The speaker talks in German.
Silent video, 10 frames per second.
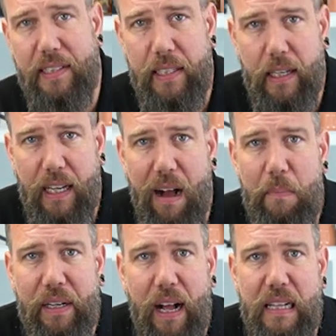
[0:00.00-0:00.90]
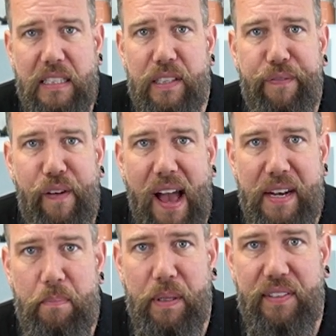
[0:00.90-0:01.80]
hier kann man als
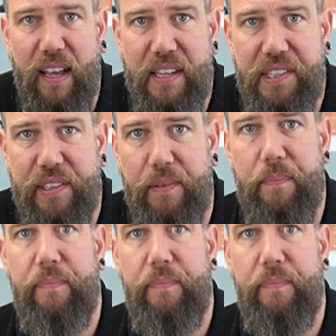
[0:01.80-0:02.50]
fein bezeichnen.